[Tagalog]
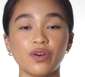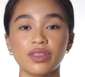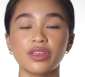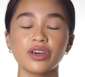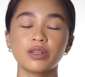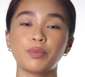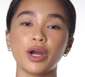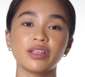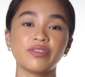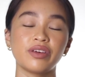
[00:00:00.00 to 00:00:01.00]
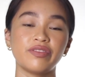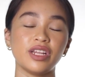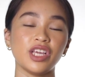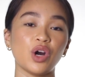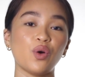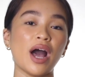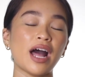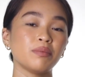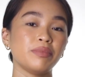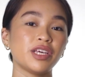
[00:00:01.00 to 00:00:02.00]
For the third part of the video,
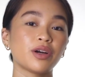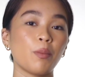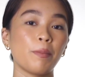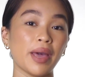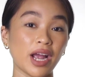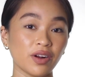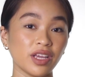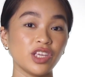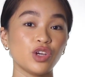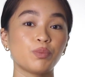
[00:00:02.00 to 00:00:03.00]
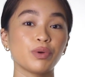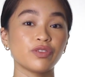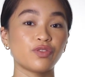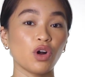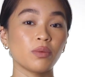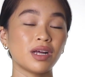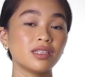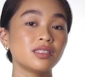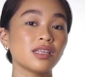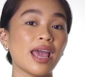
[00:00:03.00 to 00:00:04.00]
I'll be comparing yung
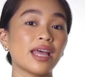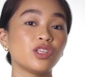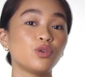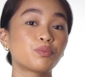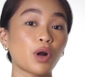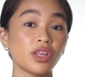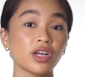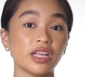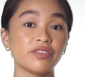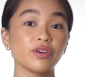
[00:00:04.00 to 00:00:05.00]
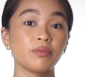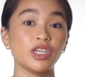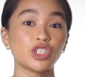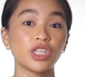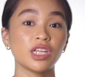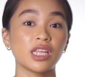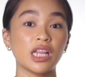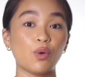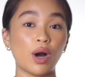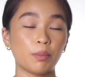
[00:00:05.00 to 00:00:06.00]
performance and yung product information ng
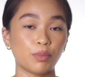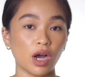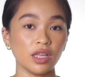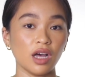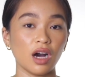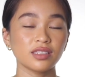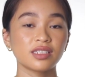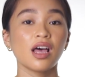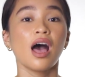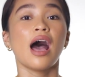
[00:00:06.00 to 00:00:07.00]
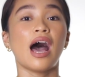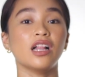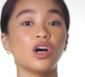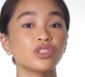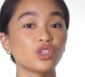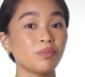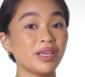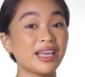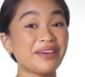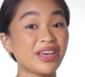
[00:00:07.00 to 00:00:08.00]
dalawang products. I'll also
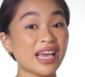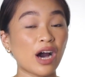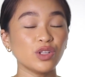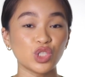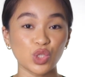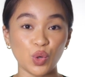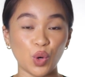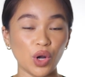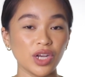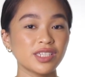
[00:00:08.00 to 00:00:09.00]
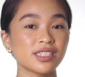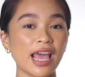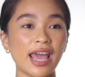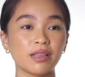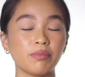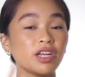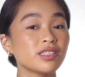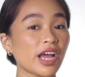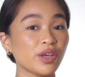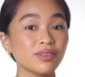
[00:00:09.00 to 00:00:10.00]
be giving out scores and meron
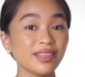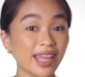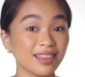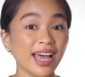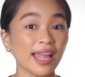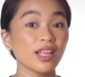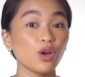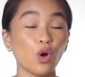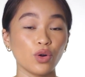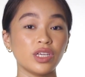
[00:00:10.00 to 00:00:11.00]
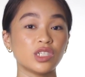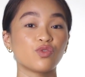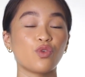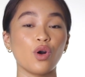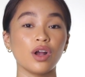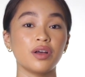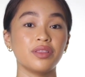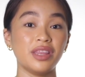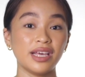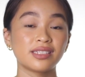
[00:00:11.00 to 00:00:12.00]
tayong 10 categories for
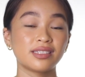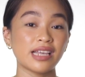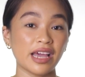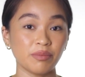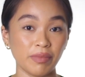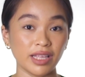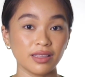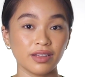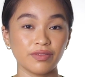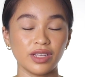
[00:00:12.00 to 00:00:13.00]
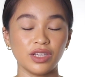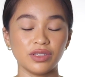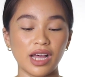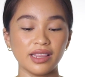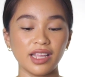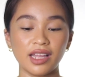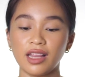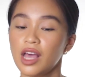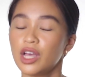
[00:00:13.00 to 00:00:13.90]
this segment ng video natin.